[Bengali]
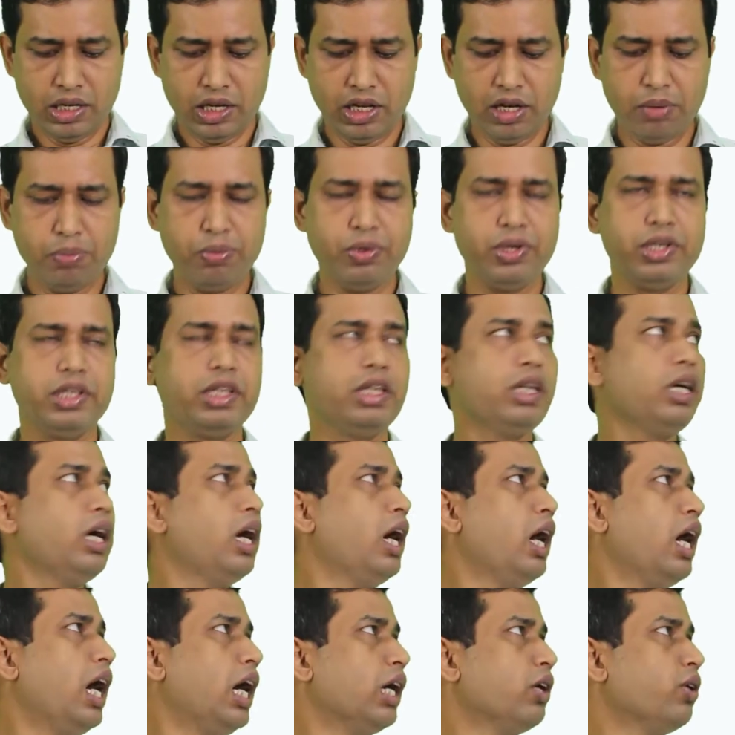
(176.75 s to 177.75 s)
এরপরে
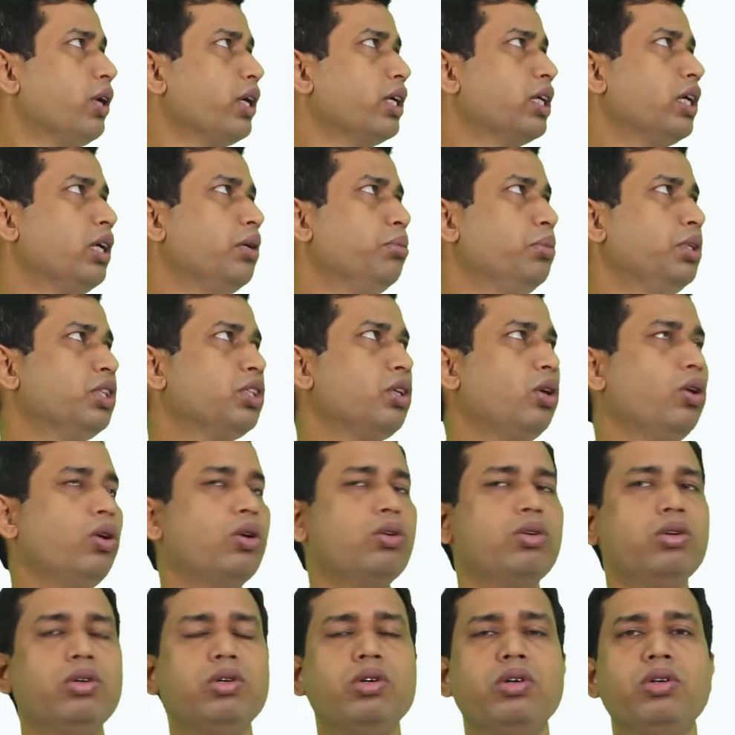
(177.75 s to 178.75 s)
আরও একটা ইমেজ
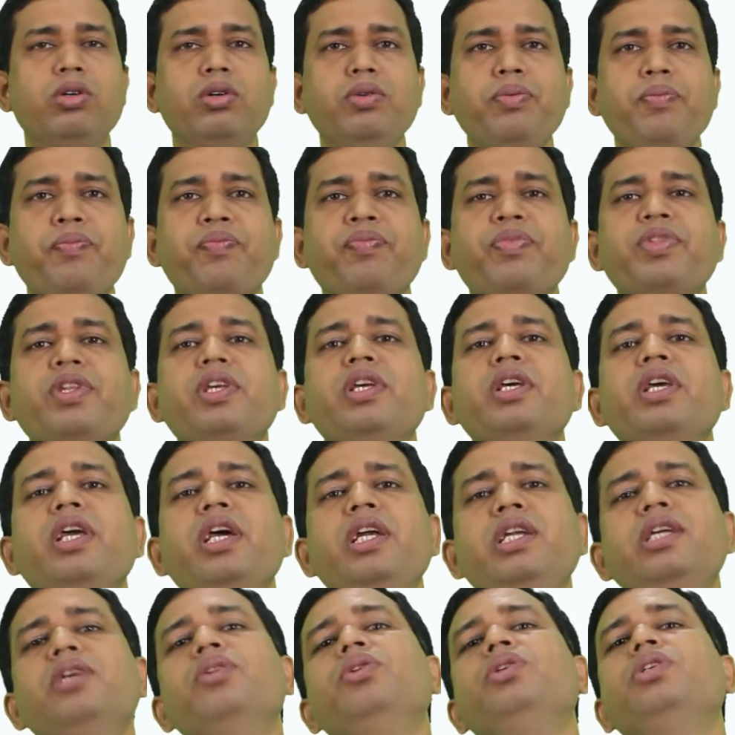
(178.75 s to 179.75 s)
লক্ষ্য করো
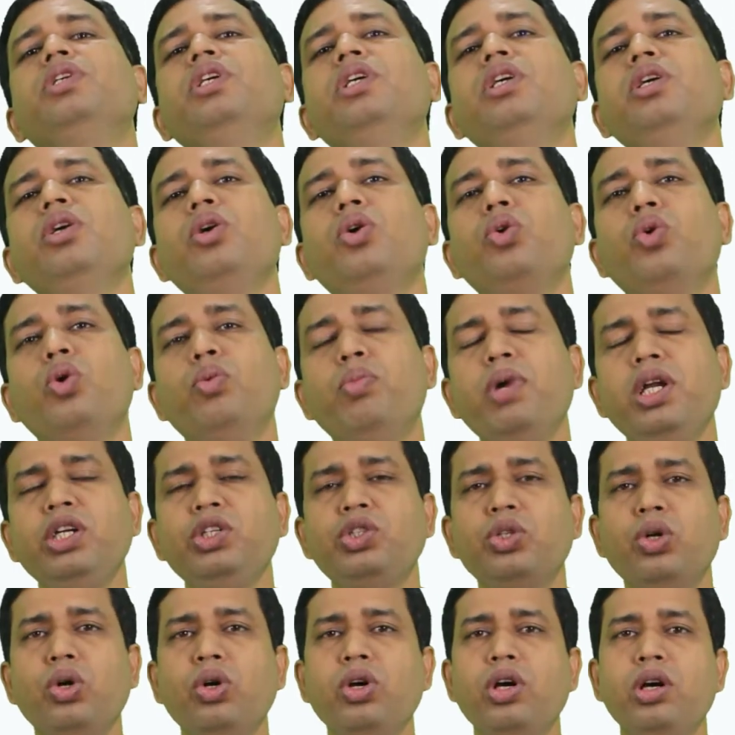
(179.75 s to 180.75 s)
এটা হচ্ছে রোমান
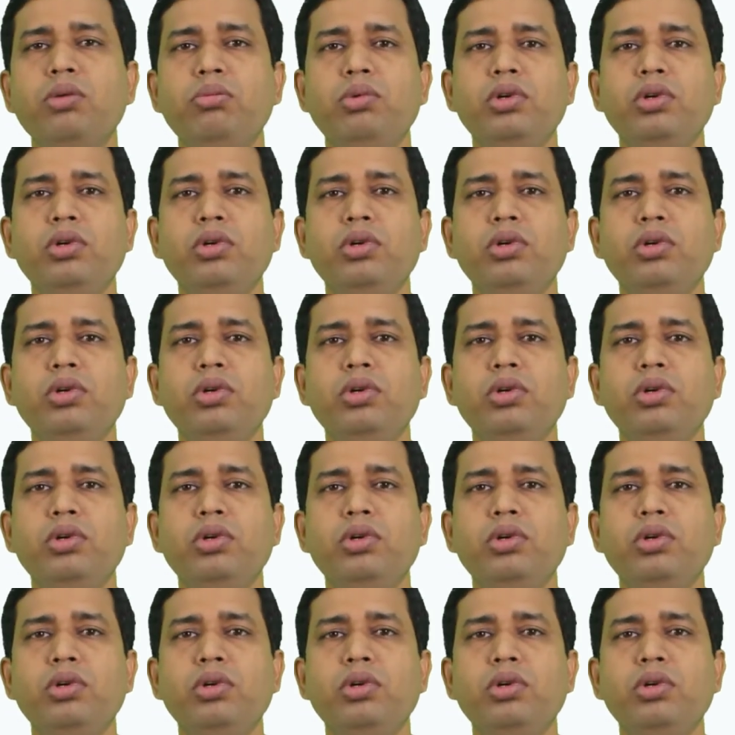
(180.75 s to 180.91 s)
সংখ্যা